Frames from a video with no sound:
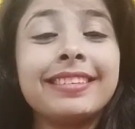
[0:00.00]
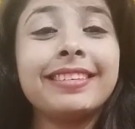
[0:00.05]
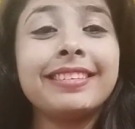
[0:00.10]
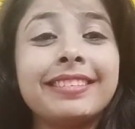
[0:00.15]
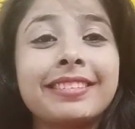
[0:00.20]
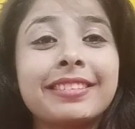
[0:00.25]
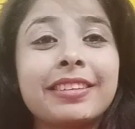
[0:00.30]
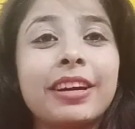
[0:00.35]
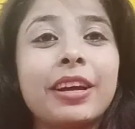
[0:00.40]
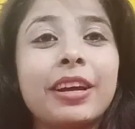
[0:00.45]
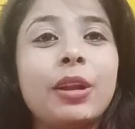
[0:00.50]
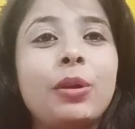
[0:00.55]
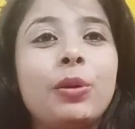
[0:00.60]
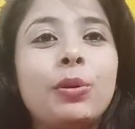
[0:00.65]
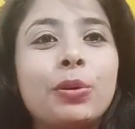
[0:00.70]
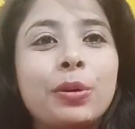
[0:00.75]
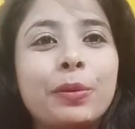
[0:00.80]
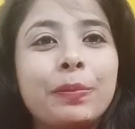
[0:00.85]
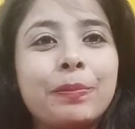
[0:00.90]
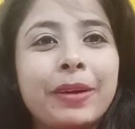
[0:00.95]
इसका
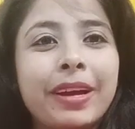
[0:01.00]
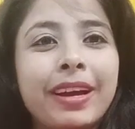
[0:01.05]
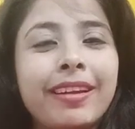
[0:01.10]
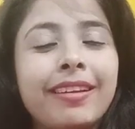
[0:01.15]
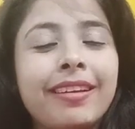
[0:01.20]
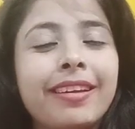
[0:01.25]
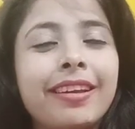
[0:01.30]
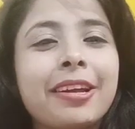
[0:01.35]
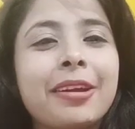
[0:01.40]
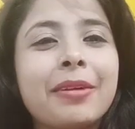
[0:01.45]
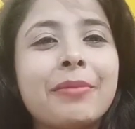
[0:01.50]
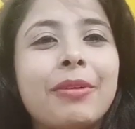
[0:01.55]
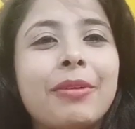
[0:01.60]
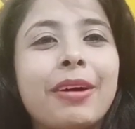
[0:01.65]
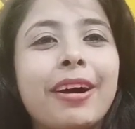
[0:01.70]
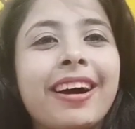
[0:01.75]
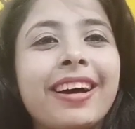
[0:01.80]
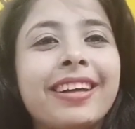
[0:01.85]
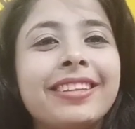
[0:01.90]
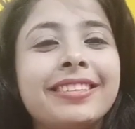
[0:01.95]
लुक पहनने के
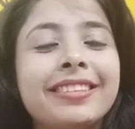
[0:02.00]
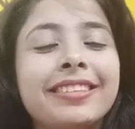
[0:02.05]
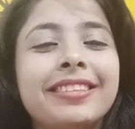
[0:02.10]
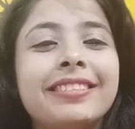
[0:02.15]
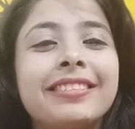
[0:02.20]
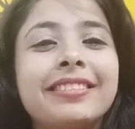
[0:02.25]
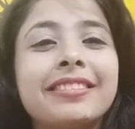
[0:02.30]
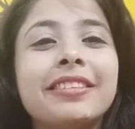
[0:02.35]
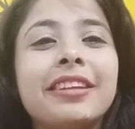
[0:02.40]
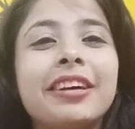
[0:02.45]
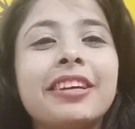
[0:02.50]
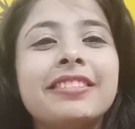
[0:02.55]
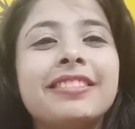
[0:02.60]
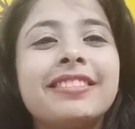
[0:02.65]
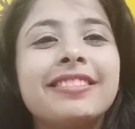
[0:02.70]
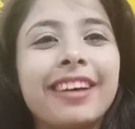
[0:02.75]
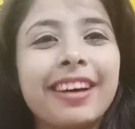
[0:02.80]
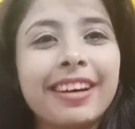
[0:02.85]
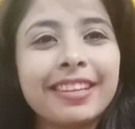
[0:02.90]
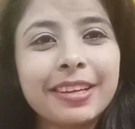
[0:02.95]
बाद इतना
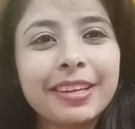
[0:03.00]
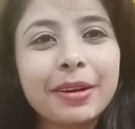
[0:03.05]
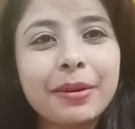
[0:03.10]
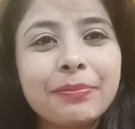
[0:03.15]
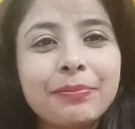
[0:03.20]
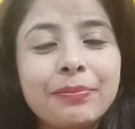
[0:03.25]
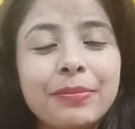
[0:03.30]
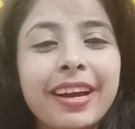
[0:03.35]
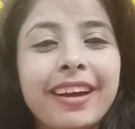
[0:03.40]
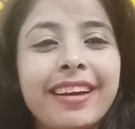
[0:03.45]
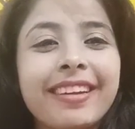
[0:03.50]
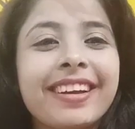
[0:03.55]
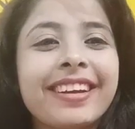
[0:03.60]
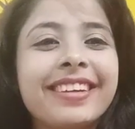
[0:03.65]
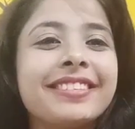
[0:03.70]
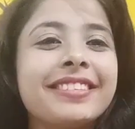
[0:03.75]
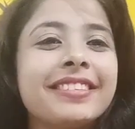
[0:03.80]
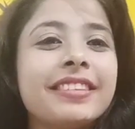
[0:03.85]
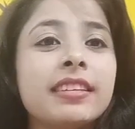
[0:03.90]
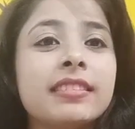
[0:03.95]
ज़्यादा प्यारा है
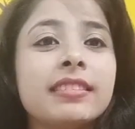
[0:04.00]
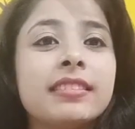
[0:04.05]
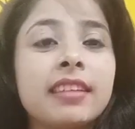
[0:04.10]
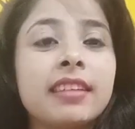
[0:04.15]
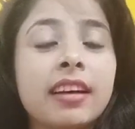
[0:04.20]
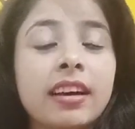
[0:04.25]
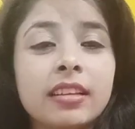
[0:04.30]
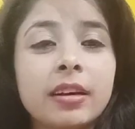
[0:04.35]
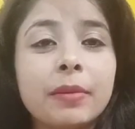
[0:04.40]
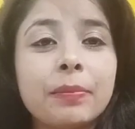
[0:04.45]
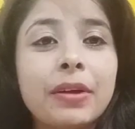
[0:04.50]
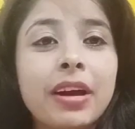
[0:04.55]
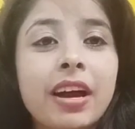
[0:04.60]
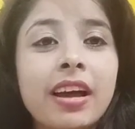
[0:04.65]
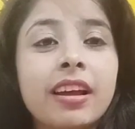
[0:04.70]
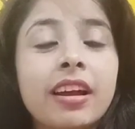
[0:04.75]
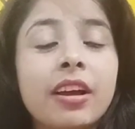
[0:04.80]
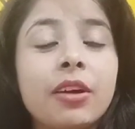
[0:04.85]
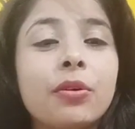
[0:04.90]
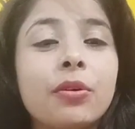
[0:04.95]
इतना ज़्यादा
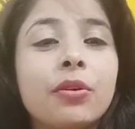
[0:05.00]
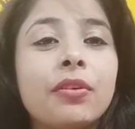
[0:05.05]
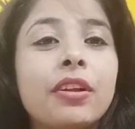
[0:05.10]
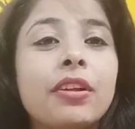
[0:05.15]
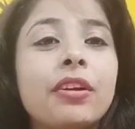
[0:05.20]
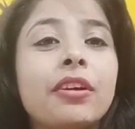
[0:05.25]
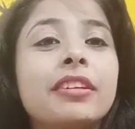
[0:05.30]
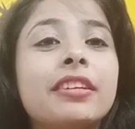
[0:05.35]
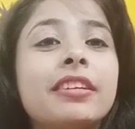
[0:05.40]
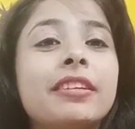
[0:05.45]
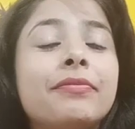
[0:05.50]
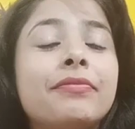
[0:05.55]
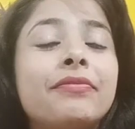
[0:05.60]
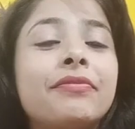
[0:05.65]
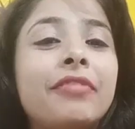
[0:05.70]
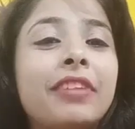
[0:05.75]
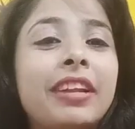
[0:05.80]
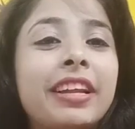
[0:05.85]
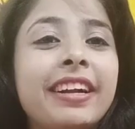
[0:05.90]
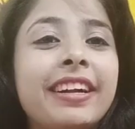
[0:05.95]
प्यारा है ओल और ये
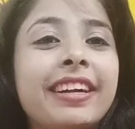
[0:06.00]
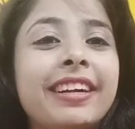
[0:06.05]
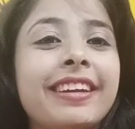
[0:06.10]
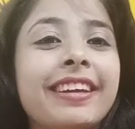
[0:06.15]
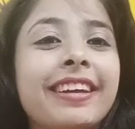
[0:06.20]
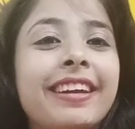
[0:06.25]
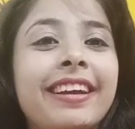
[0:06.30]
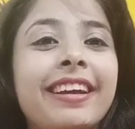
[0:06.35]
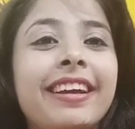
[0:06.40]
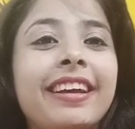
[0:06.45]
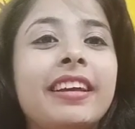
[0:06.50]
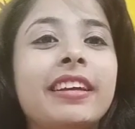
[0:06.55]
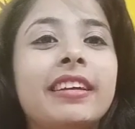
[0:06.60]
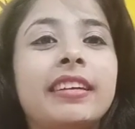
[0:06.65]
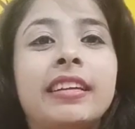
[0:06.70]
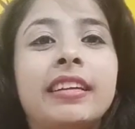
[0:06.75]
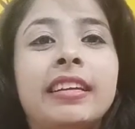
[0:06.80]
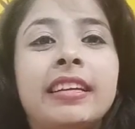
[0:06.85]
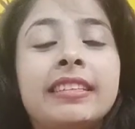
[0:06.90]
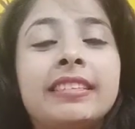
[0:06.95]
प्लेयर्ड है
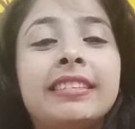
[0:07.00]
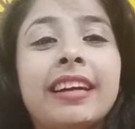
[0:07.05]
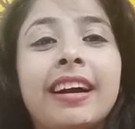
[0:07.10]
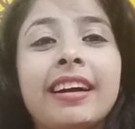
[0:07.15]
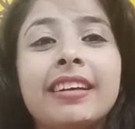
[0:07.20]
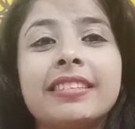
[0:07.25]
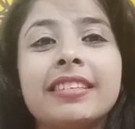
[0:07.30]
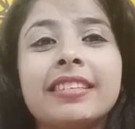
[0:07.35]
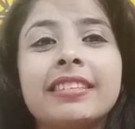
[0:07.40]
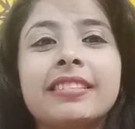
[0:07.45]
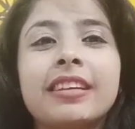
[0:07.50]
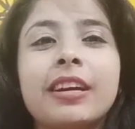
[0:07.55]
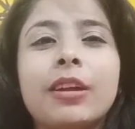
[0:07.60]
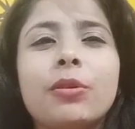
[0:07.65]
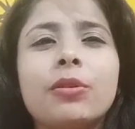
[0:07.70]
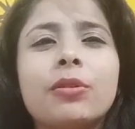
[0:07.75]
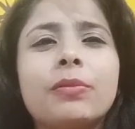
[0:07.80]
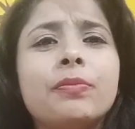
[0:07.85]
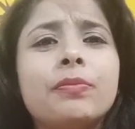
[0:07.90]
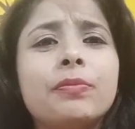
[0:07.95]
यहाँ से इसका
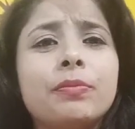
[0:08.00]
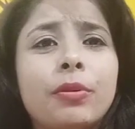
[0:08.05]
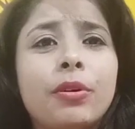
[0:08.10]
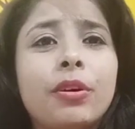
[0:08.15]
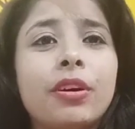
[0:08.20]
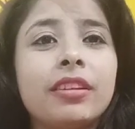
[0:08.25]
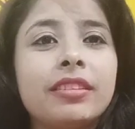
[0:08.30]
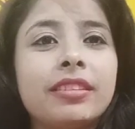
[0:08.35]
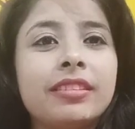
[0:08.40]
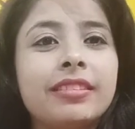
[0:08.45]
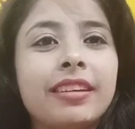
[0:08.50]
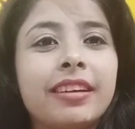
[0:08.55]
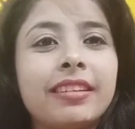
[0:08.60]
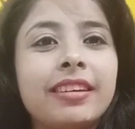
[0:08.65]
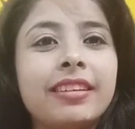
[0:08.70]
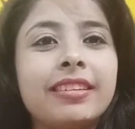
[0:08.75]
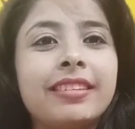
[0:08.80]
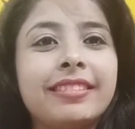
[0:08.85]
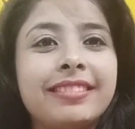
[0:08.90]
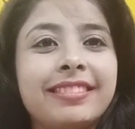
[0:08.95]
लुक बहुत ही
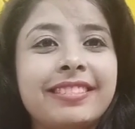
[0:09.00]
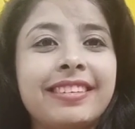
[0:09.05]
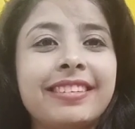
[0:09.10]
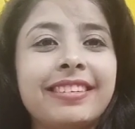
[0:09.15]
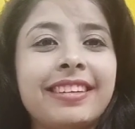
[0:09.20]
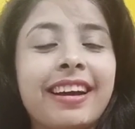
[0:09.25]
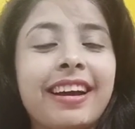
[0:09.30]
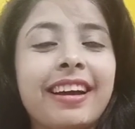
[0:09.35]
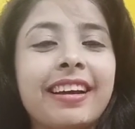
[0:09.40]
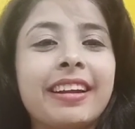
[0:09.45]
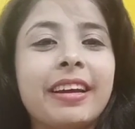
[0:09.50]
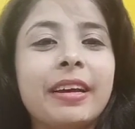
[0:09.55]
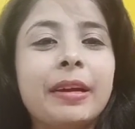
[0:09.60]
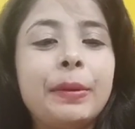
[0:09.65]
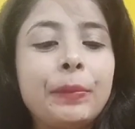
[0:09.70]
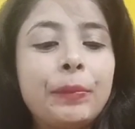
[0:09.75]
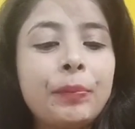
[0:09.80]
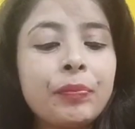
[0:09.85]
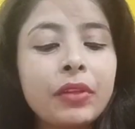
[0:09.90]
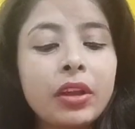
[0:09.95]
ज़्यादा डिसेंट आ रहा है
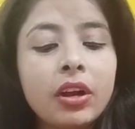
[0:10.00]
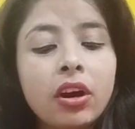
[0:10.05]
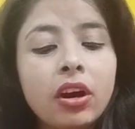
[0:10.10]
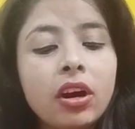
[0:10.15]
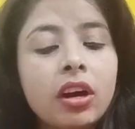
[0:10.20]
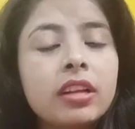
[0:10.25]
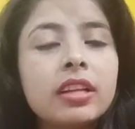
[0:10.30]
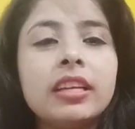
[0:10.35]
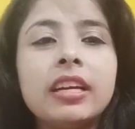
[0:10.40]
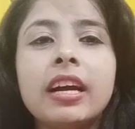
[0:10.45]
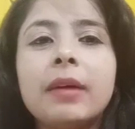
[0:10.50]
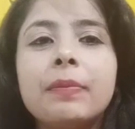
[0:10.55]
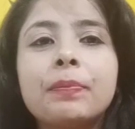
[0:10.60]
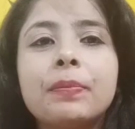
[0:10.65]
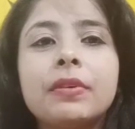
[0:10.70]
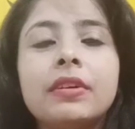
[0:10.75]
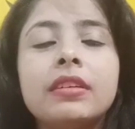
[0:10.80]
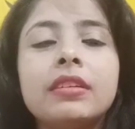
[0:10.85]
और ये आप